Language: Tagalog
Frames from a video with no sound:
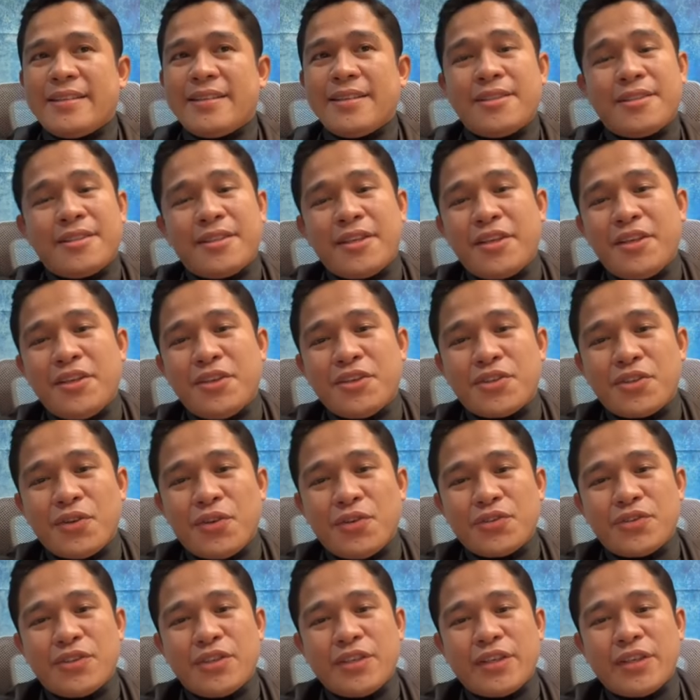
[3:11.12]
uh, ah, 30
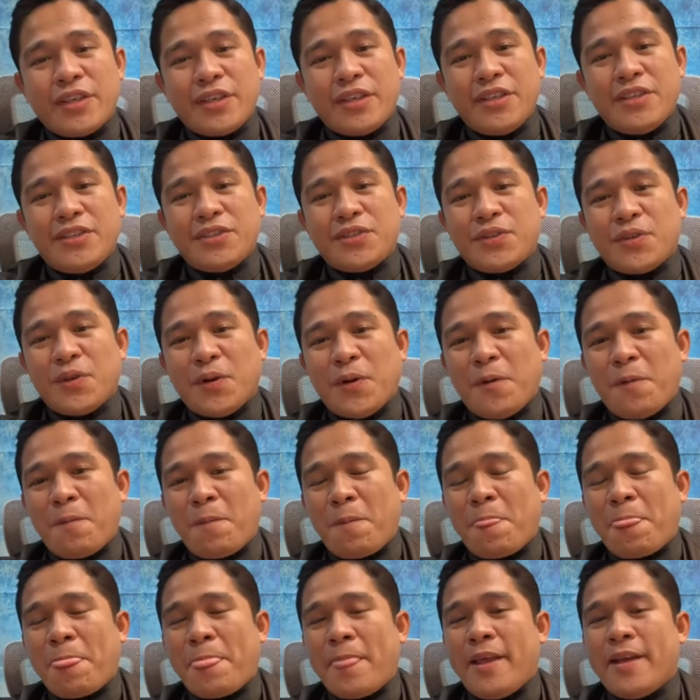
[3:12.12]
years old si
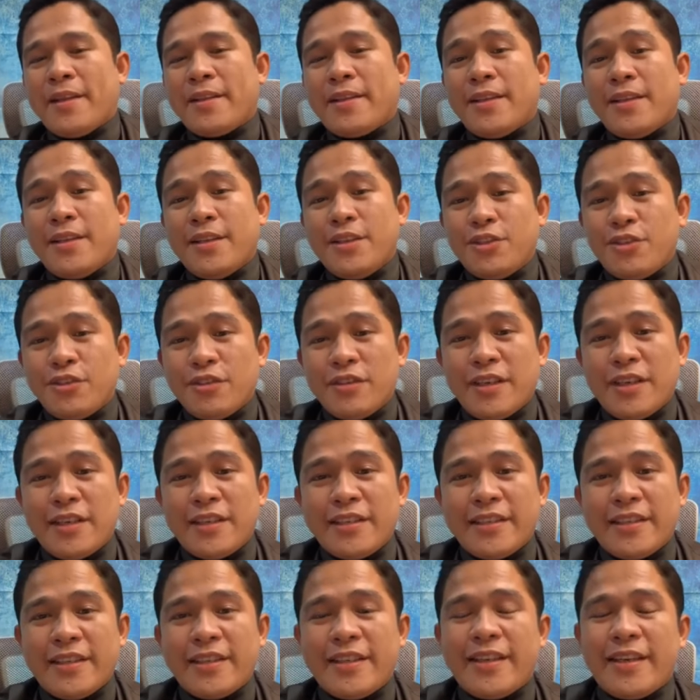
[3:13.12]
Kristo at
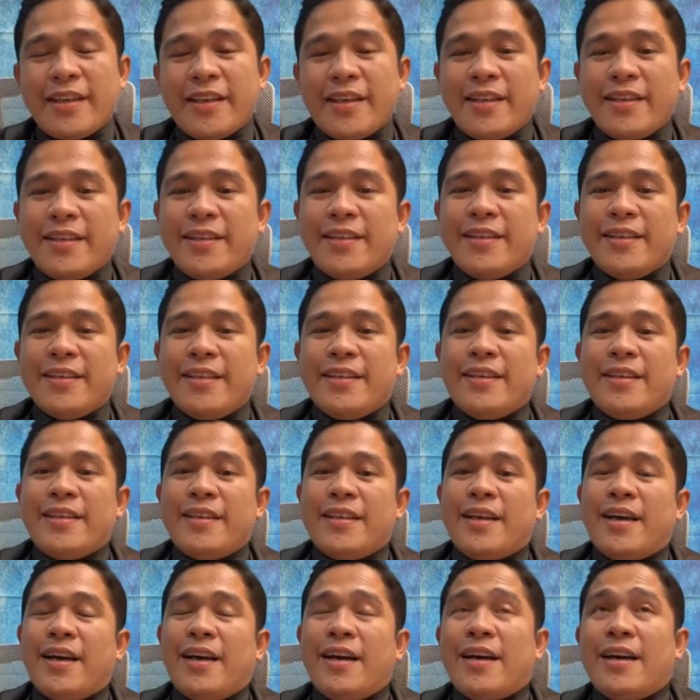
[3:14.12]
additional niyan ay
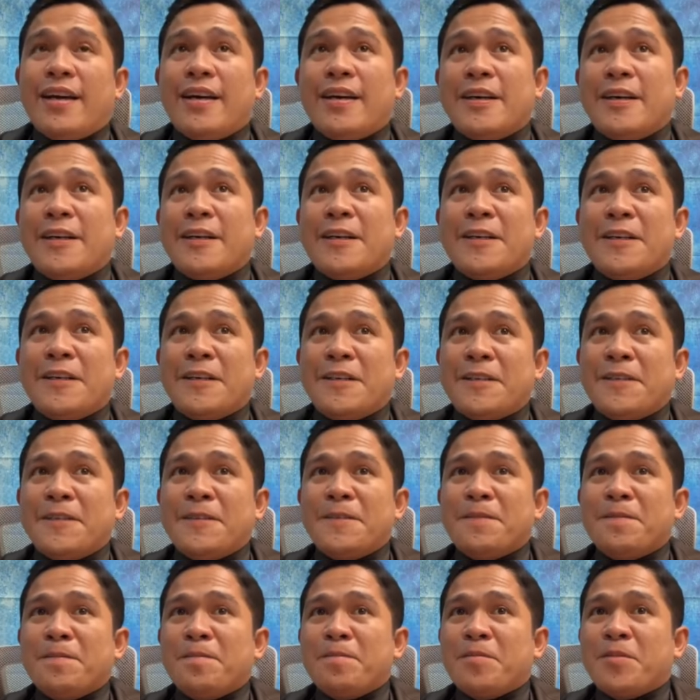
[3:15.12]

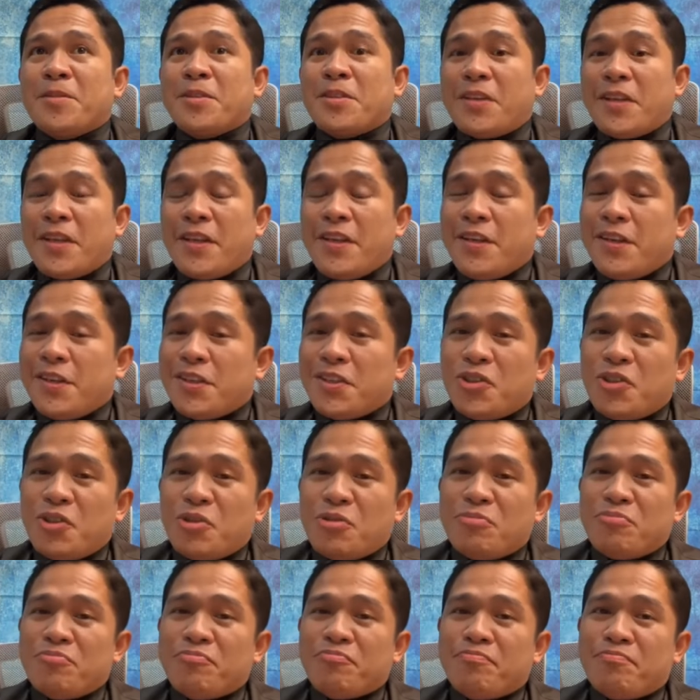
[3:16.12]
uh, 3
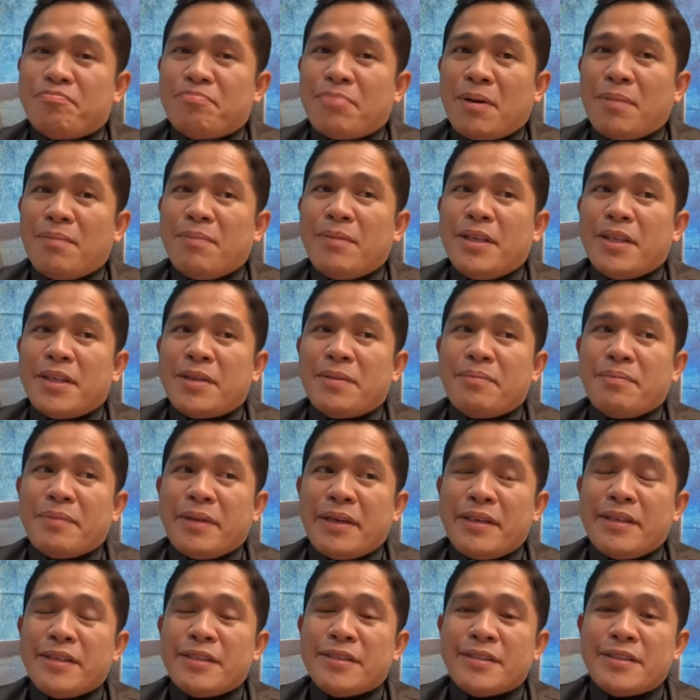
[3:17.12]
years yung
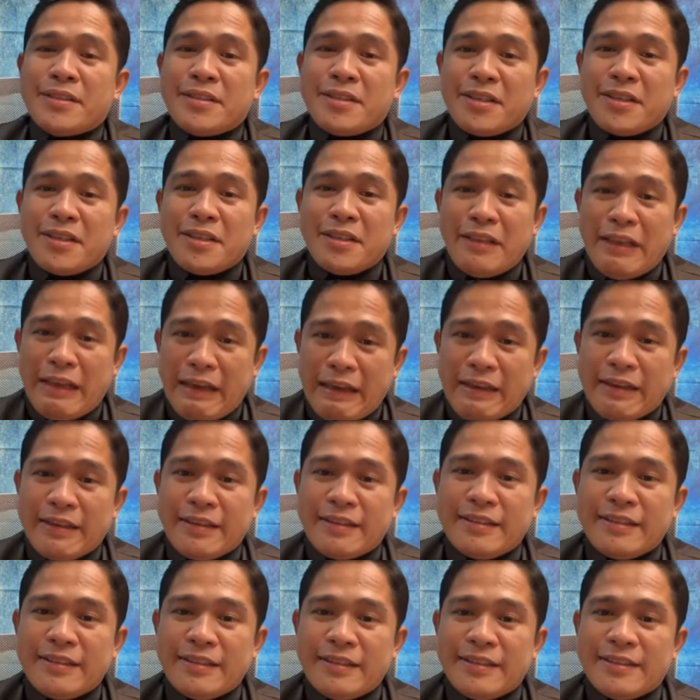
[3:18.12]
public ministry
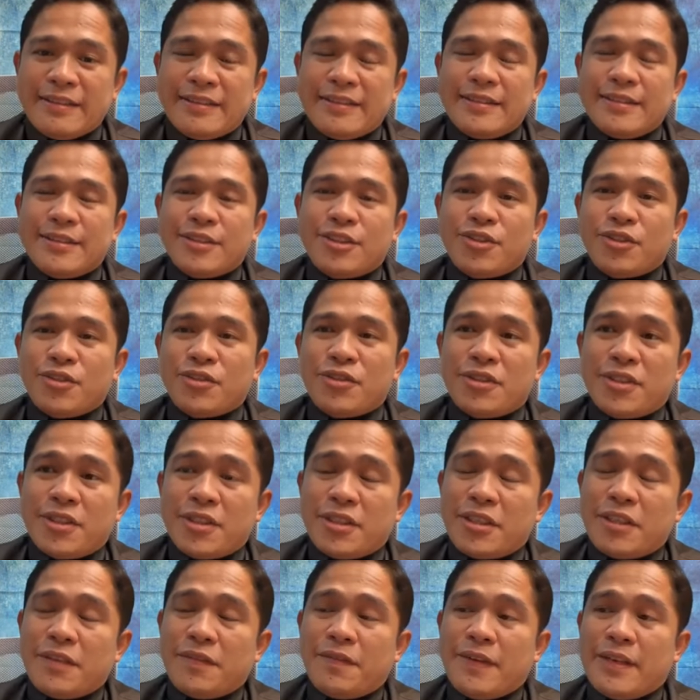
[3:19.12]
niya. No? So,
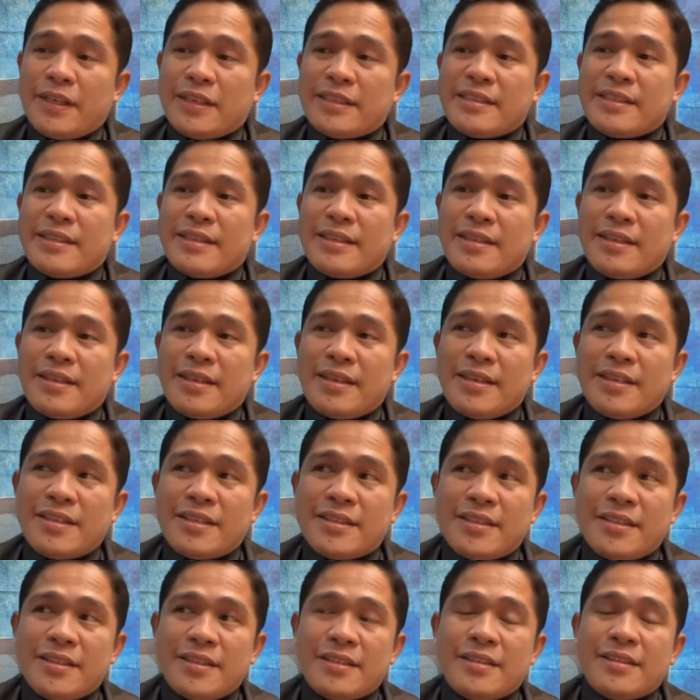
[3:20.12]
30 plus
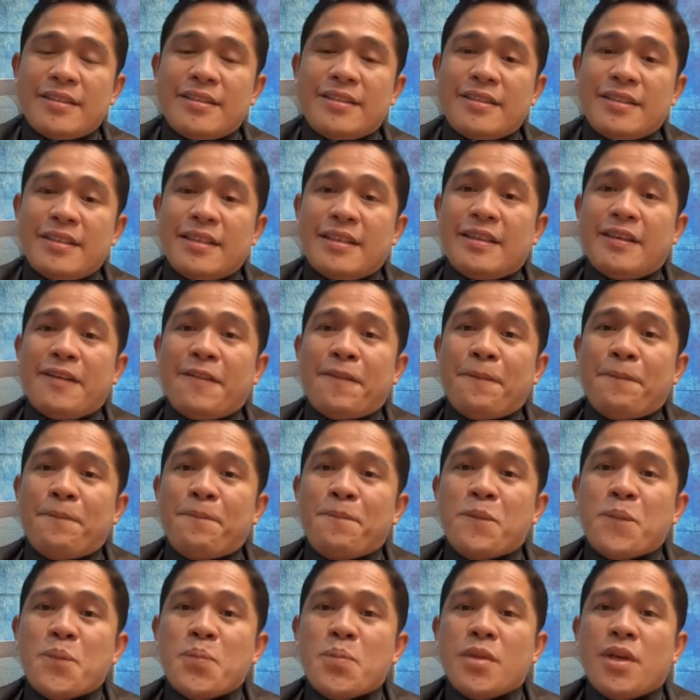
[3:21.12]
3 is 33
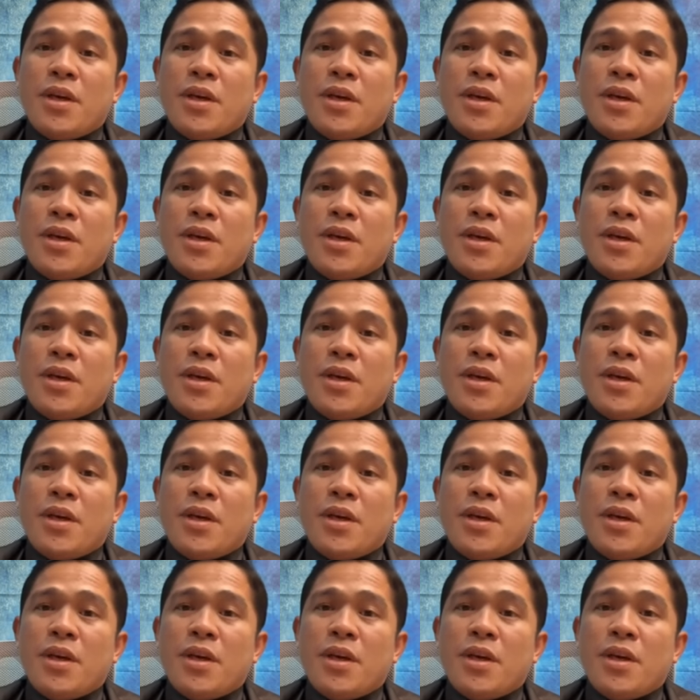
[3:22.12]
